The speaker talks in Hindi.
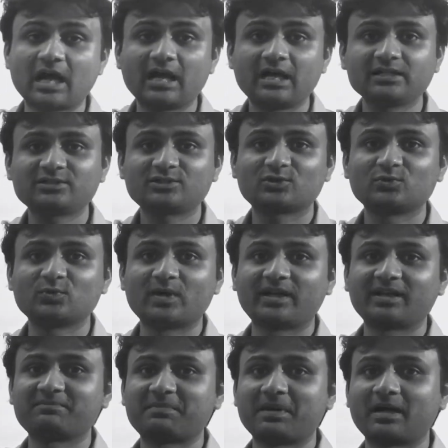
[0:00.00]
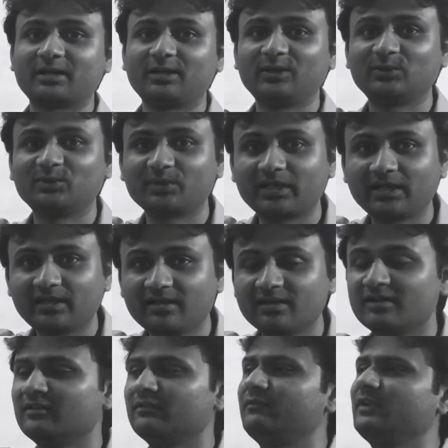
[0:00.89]
आज कुंवारे पागल होंगे
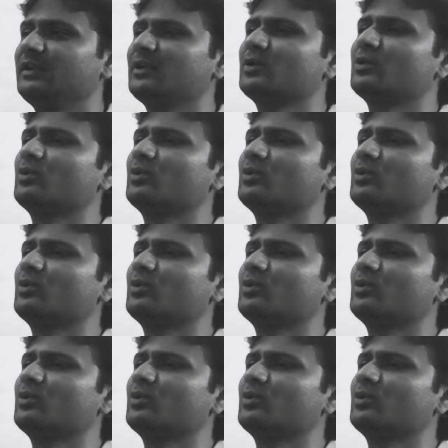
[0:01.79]
फिर